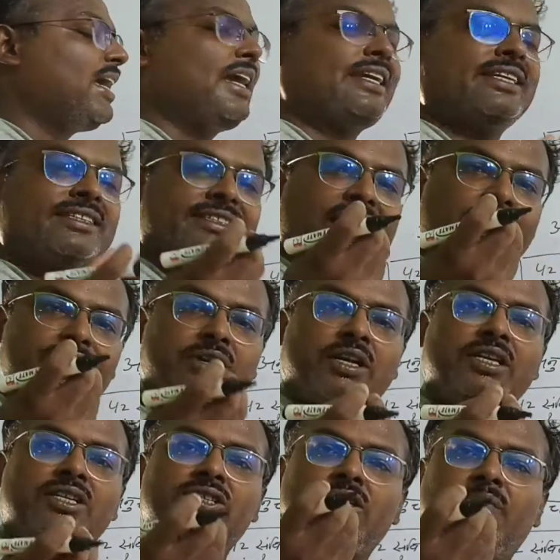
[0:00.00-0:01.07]
गया है कि
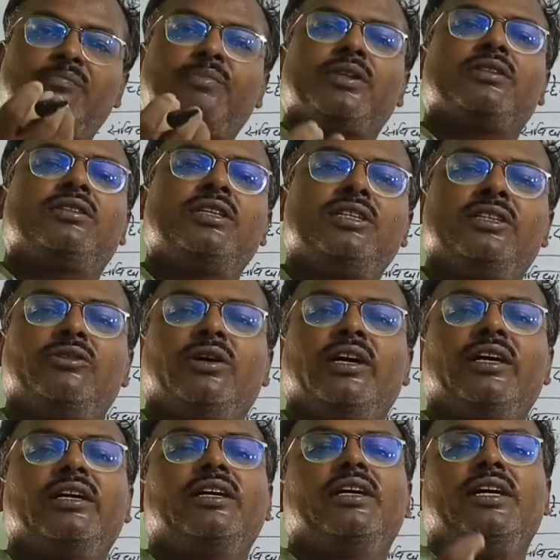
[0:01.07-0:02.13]
सार्वजनिक संपत्ति जो
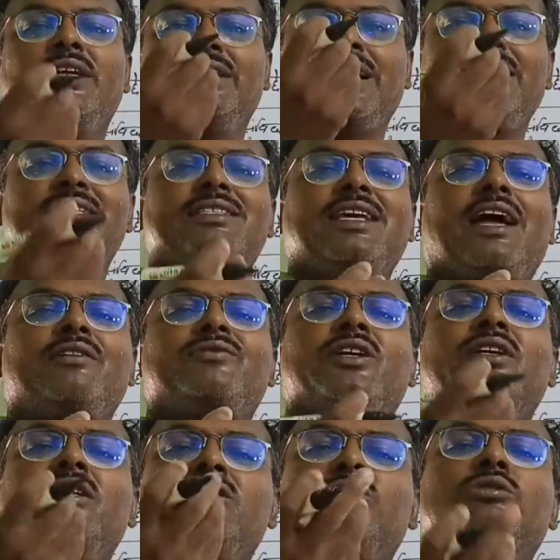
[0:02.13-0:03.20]
है यानी
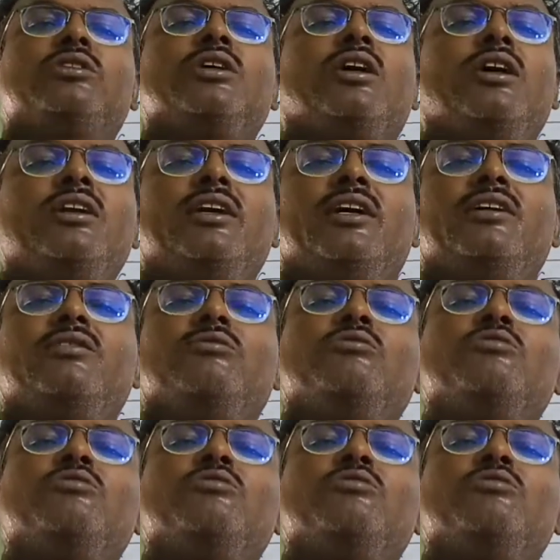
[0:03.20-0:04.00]
सार्वजनिक जो धन है